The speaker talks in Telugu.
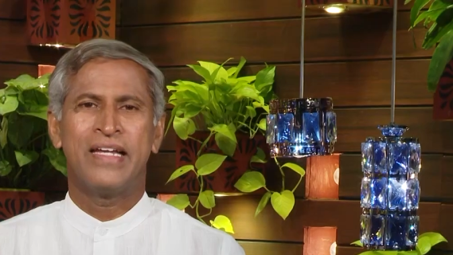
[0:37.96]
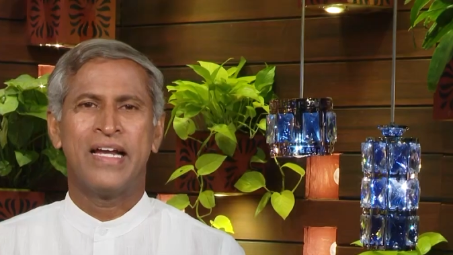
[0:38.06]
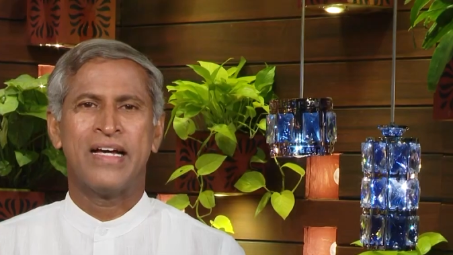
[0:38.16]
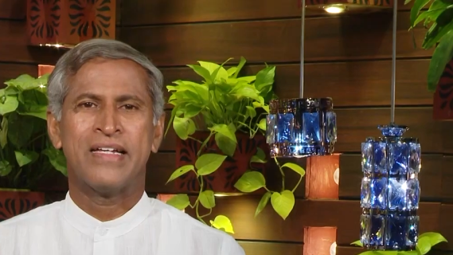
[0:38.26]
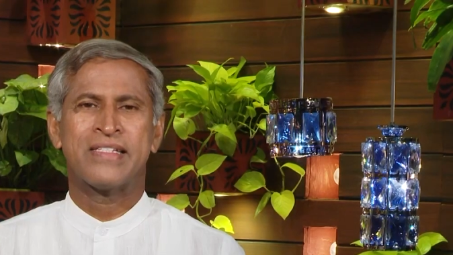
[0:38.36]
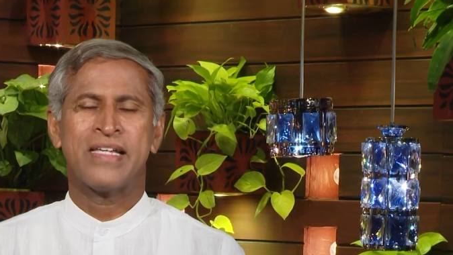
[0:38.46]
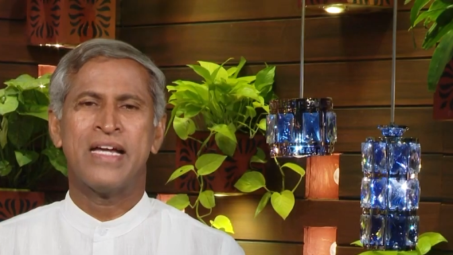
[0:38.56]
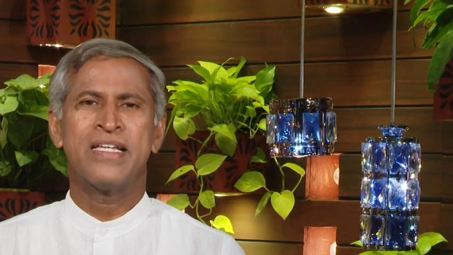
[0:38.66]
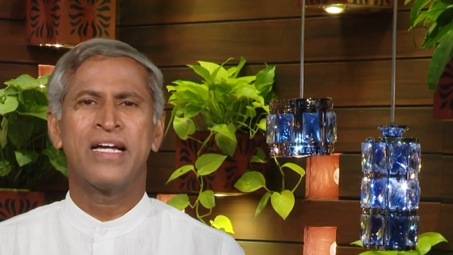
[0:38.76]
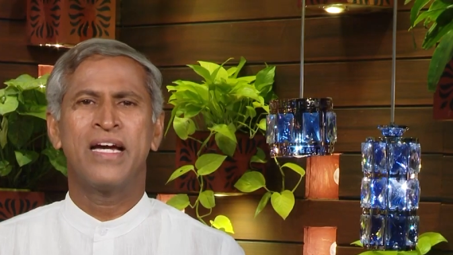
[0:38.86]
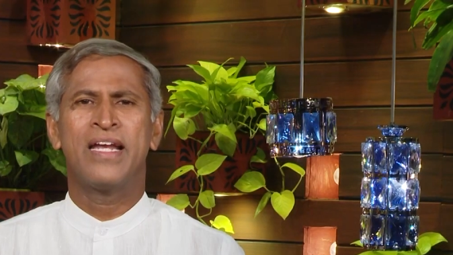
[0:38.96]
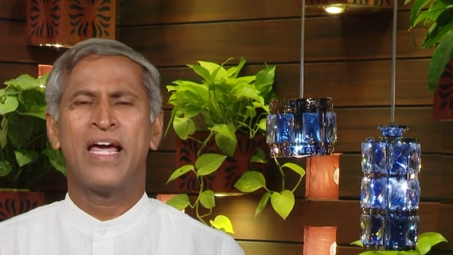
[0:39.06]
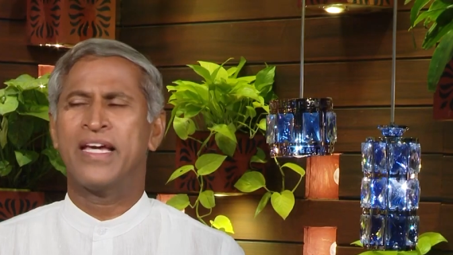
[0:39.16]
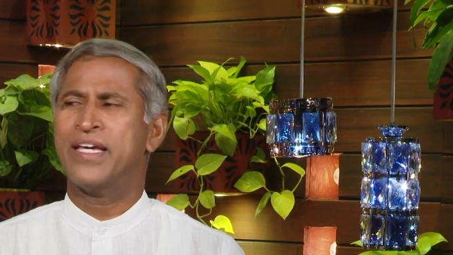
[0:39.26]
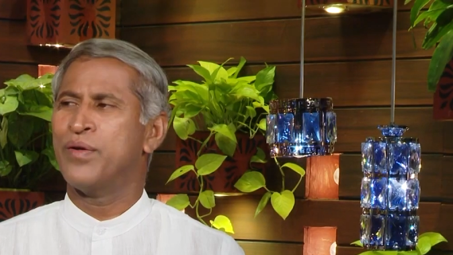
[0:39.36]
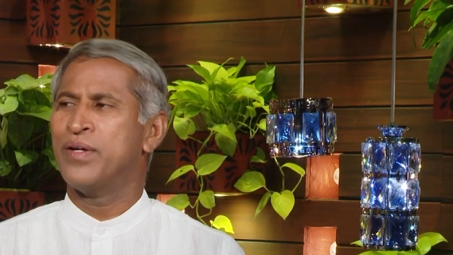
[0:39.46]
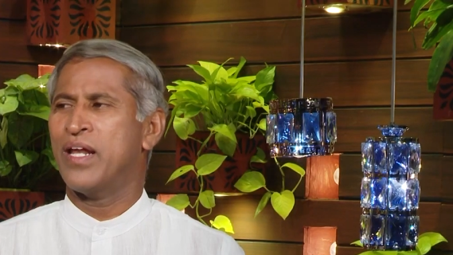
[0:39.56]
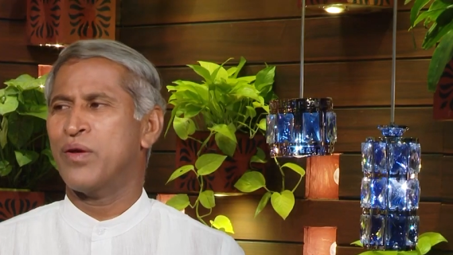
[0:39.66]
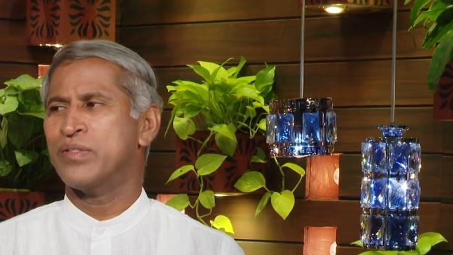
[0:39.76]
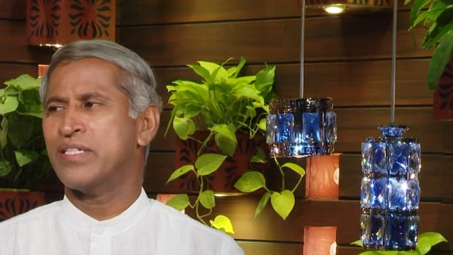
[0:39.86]
ఇలా సహజంగా నెలకి రెండు
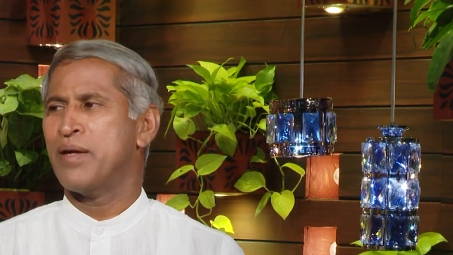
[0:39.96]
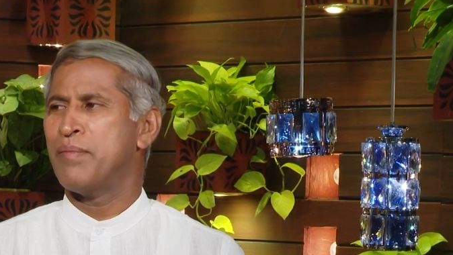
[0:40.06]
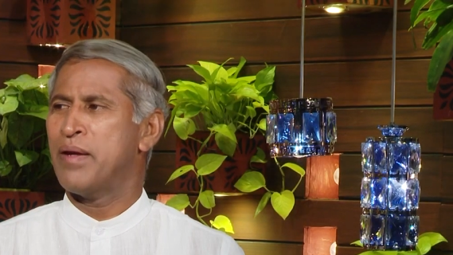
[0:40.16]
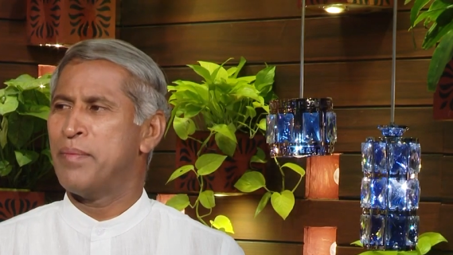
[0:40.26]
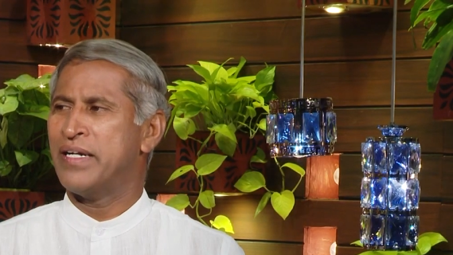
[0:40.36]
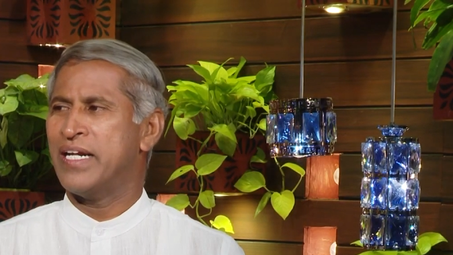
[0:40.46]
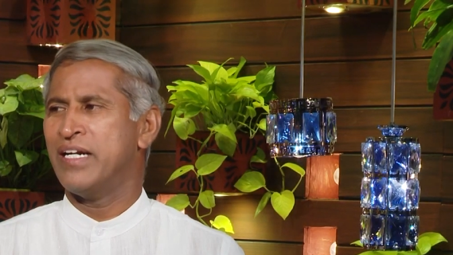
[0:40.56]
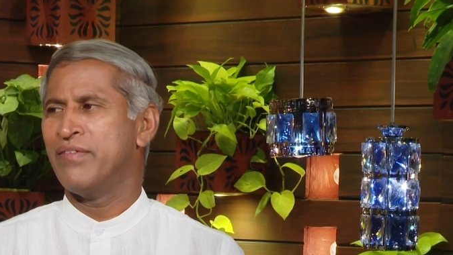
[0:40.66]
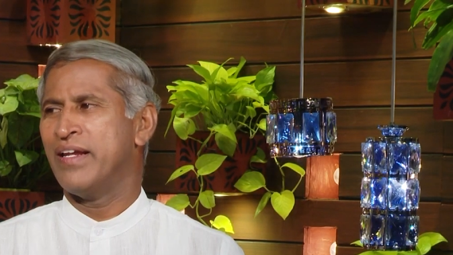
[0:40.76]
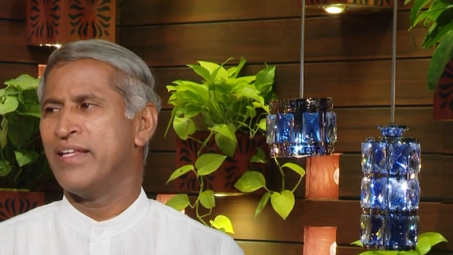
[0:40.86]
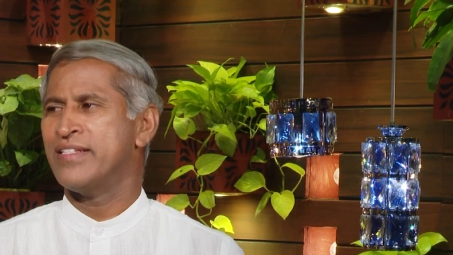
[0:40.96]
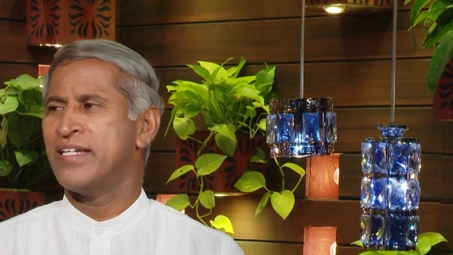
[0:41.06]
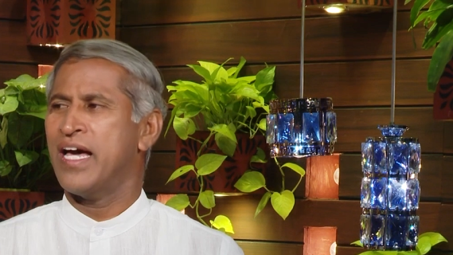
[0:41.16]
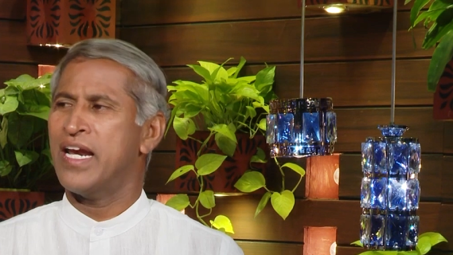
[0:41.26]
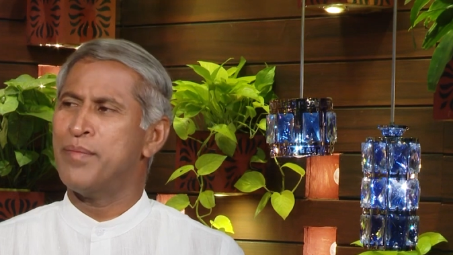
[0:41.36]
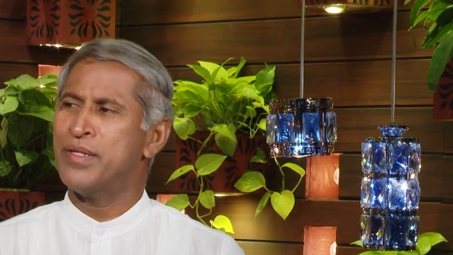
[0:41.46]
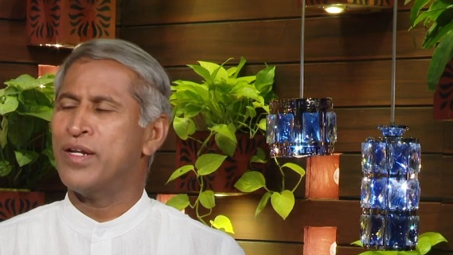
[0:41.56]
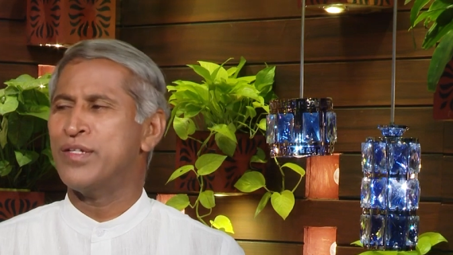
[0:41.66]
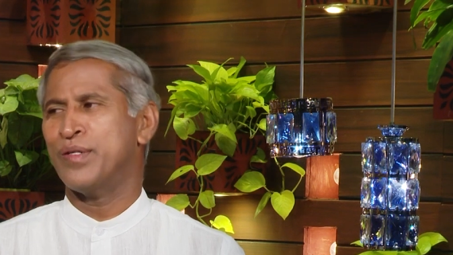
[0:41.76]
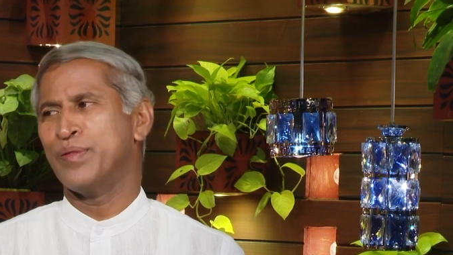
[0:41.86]
నెలలకోసారి మెడ పట్టేయటం అనేది
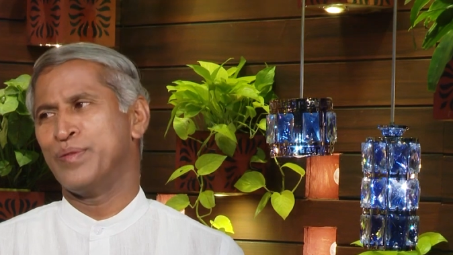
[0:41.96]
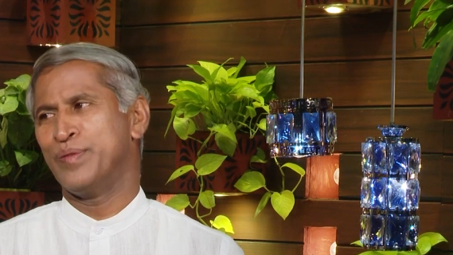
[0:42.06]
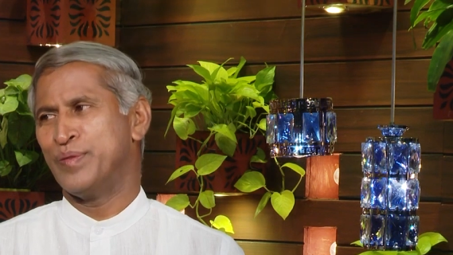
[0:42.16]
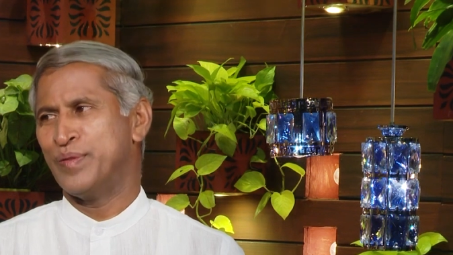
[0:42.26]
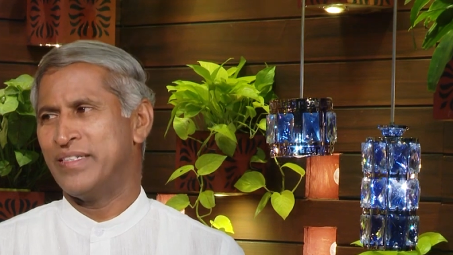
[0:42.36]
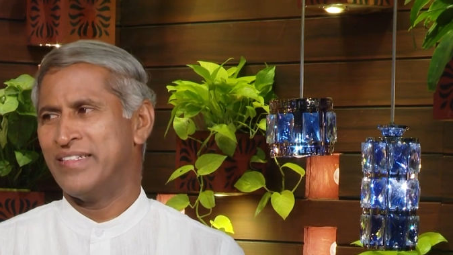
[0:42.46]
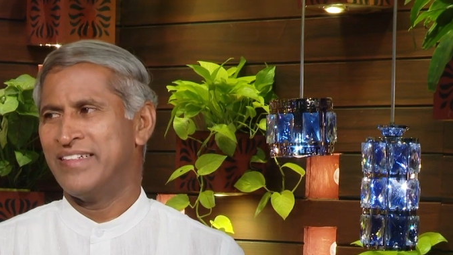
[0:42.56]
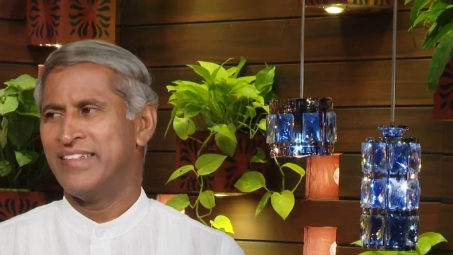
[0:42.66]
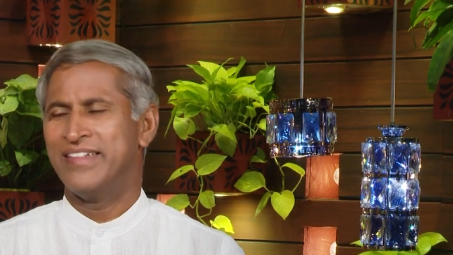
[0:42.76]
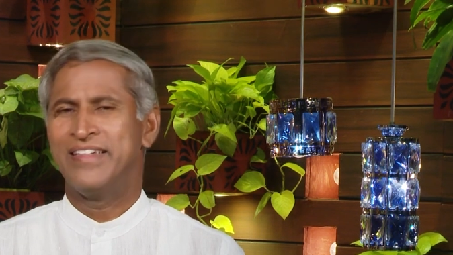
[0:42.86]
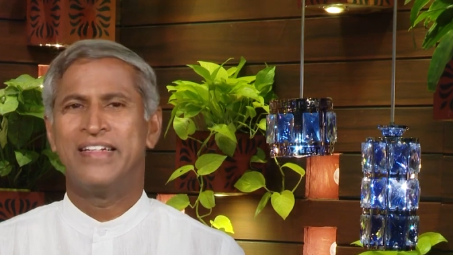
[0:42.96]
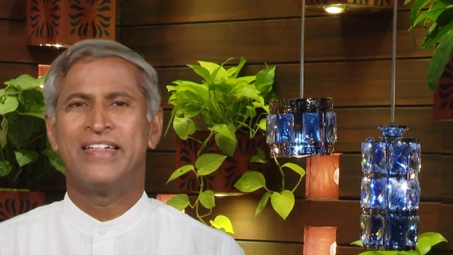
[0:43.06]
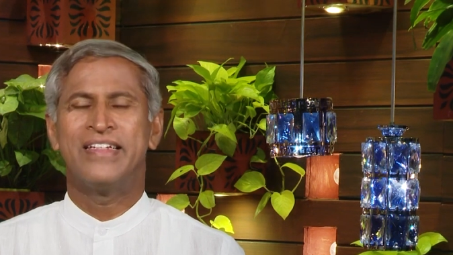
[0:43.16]
చాలామందిలో జరుగుతుంటుంది ఓకే